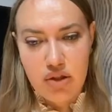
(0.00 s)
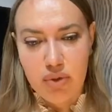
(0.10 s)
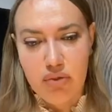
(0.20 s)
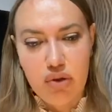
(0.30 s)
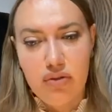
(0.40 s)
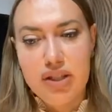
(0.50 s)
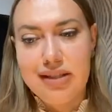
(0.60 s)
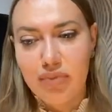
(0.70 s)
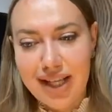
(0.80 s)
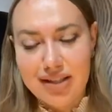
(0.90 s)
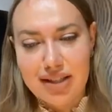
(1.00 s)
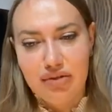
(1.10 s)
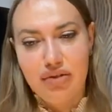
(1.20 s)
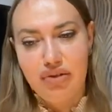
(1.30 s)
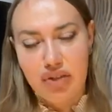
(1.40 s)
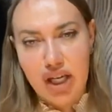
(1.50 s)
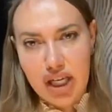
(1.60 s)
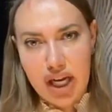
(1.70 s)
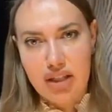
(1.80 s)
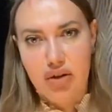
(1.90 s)
потому что 18
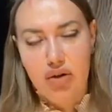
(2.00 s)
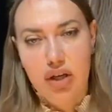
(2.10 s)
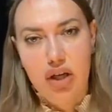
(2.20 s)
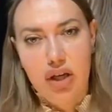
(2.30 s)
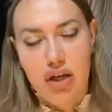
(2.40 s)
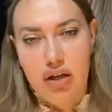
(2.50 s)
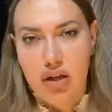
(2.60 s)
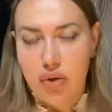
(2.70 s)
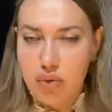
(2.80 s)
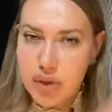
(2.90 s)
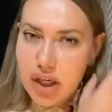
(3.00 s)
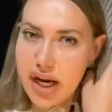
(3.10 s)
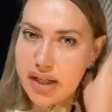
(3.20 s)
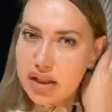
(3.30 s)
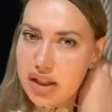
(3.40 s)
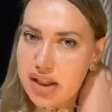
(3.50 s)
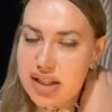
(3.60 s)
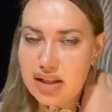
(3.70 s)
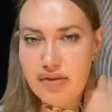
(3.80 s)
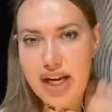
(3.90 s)
февраля она а, умирает и
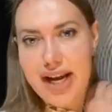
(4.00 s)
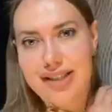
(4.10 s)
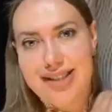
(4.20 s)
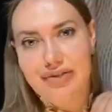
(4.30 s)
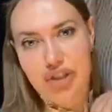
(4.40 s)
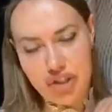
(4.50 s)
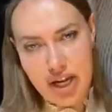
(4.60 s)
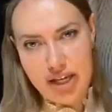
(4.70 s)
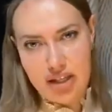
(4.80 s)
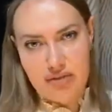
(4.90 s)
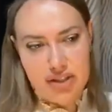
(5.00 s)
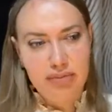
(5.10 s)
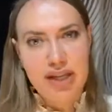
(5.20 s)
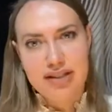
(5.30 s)
оставляет завещание 18